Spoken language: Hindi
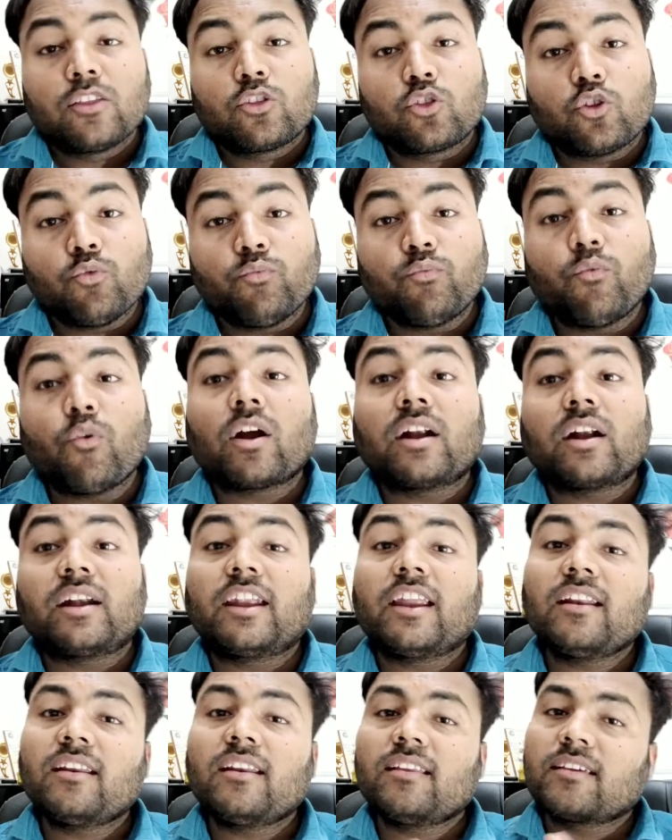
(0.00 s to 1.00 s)
तो वो
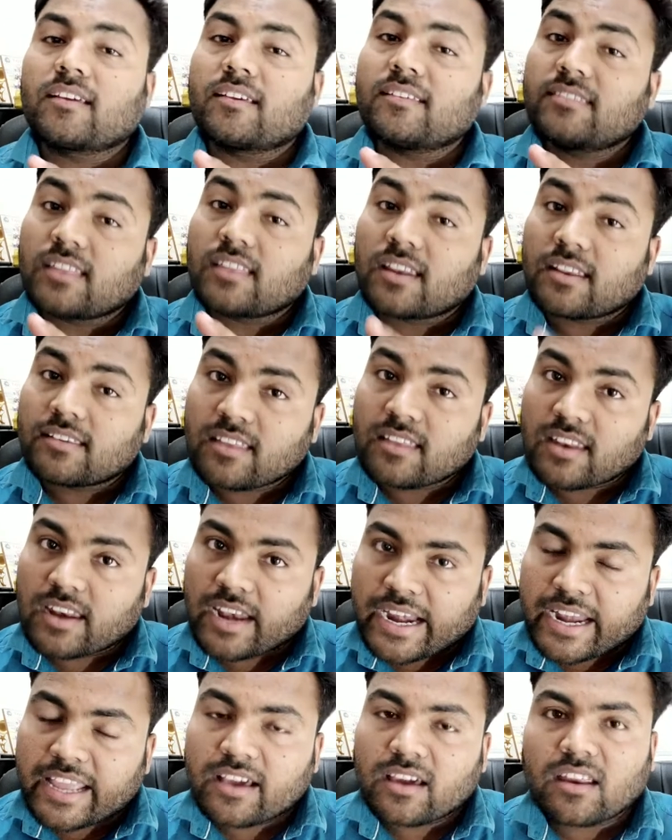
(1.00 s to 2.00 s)
कंटेंट किस तरह से
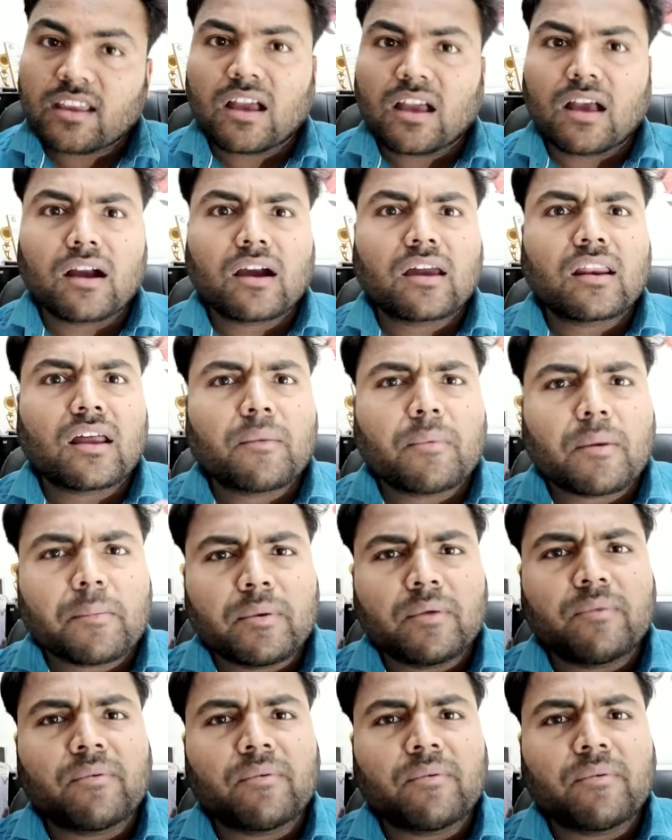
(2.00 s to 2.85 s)
रेडी करें अगर आप अपनी